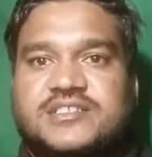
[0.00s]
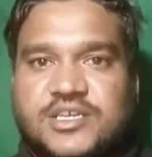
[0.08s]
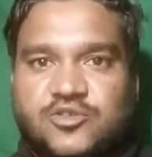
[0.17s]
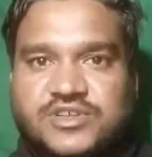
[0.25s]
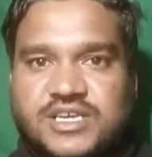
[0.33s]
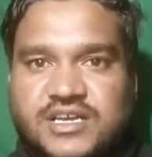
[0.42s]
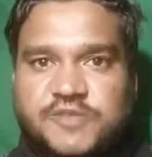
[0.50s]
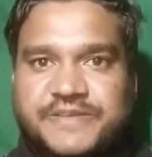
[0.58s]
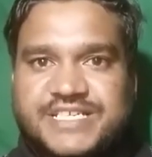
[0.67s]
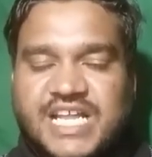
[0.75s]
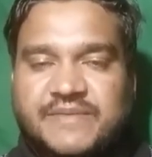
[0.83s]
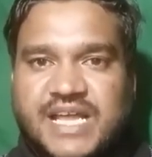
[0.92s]
जरूरी है तो इस
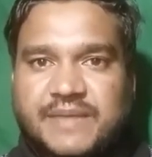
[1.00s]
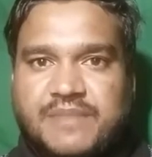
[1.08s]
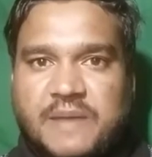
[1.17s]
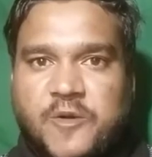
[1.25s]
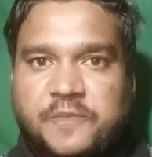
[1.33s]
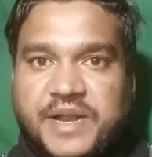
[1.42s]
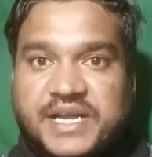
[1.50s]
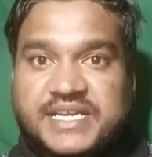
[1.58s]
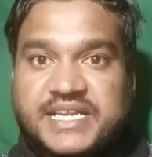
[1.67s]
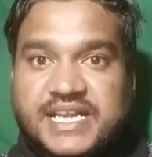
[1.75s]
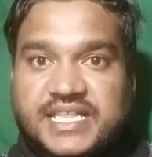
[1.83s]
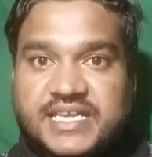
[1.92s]
फीचर के बारे में आपको
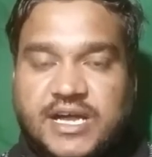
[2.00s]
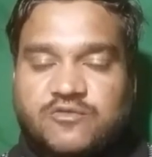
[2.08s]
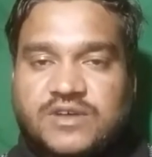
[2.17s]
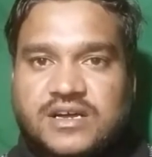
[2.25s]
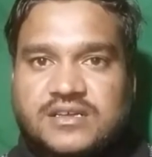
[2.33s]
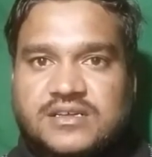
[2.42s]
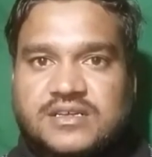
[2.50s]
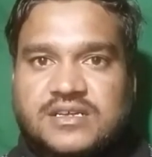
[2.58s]
प्रैक्टिकली दिखाऊंगा